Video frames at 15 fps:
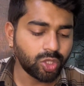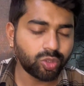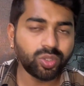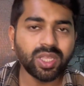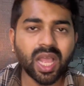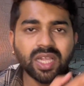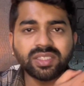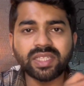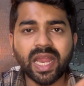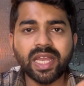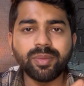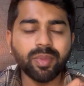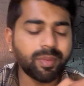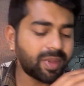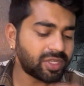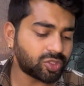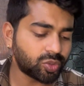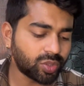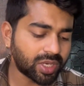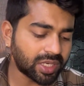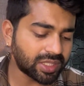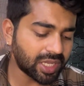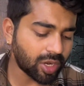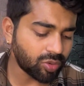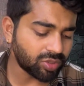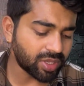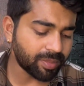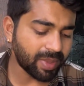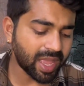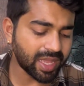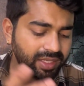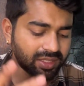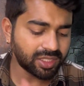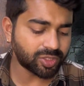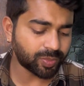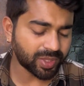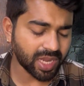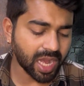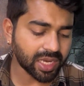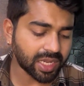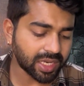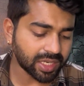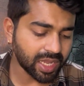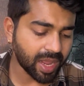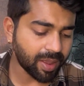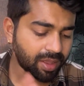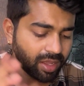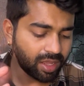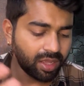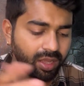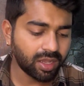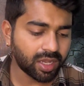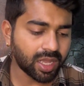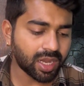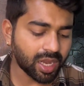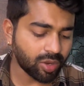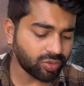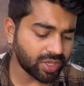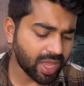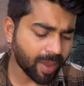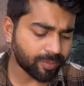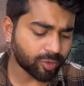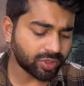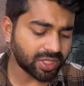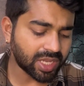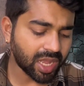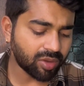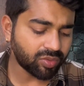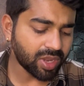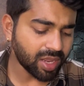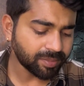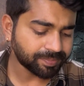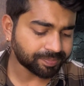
तो यहाँ साइट में मैं शो कर दे रहा हूं कि मैं किस प्रकार करके कर रहा हूं ये आपको दिखाऊंगा